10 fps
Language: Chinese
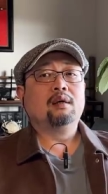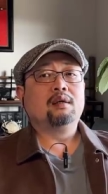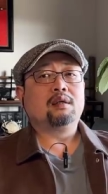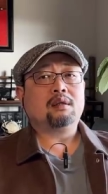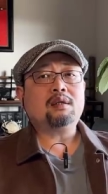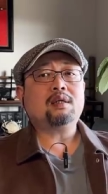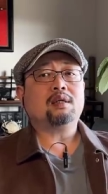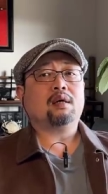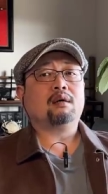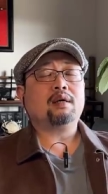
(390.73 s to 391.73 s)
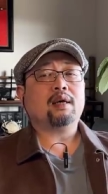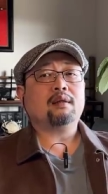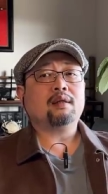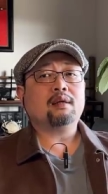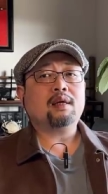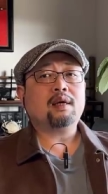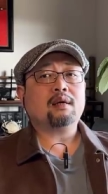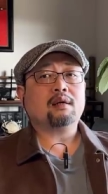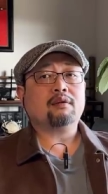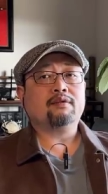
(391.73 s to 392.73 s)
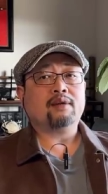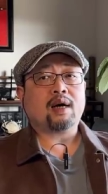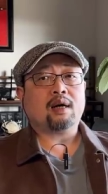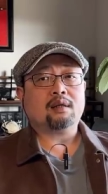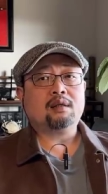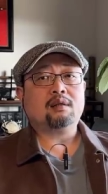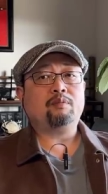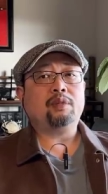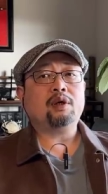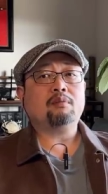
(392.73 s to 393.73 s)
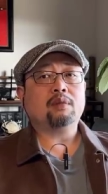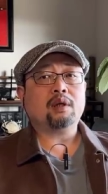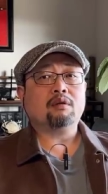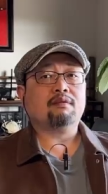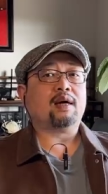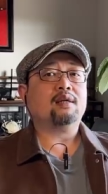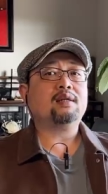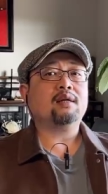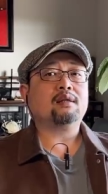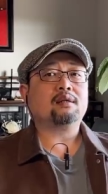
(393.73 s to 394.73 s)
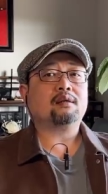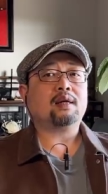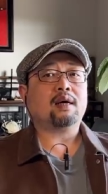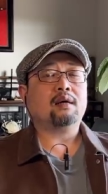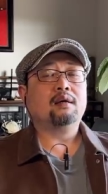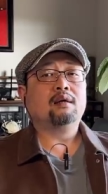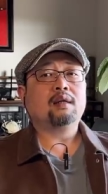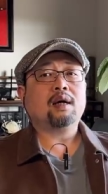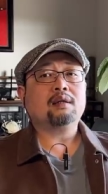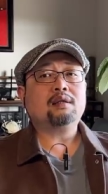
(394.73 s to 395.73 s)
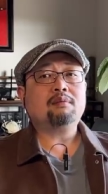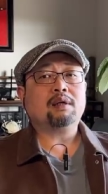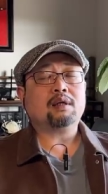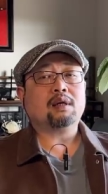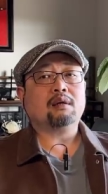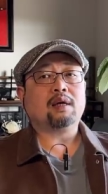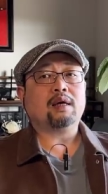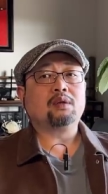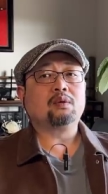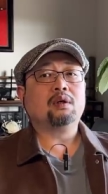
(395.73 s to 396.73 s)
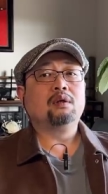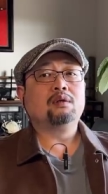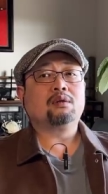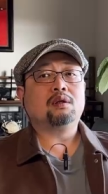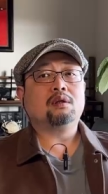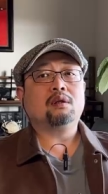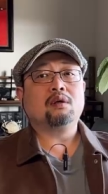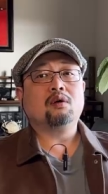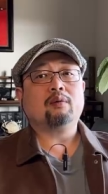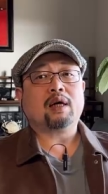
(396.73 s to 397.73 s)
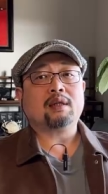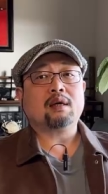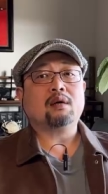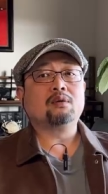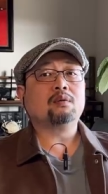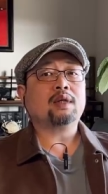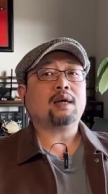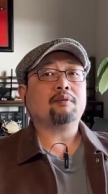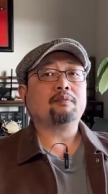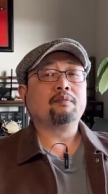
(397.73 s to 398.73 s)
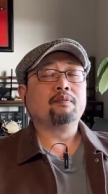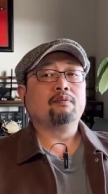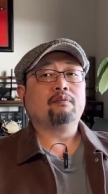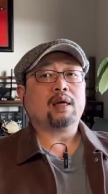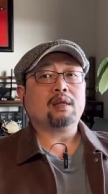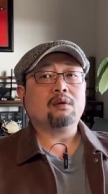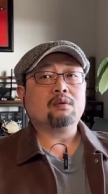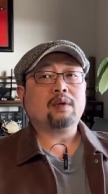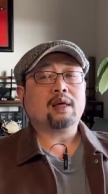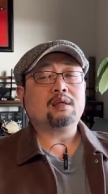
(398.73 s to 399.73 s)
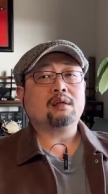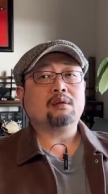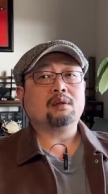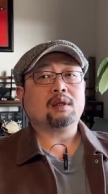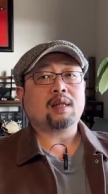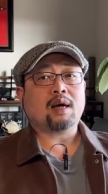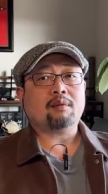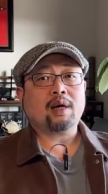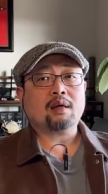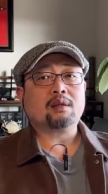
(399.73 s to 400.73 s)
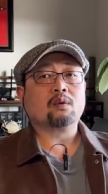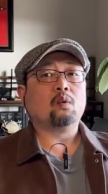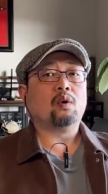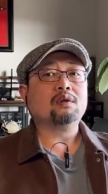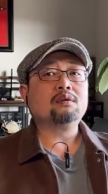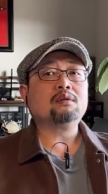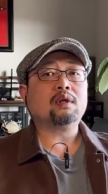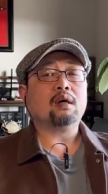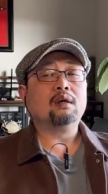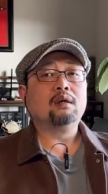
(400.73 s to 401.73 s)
实际上而言，在那个法制并没有完善的时代，它基本上来说就是能够把蛋糕做大。把蛋糕做大之后呢，哪怕是国资的，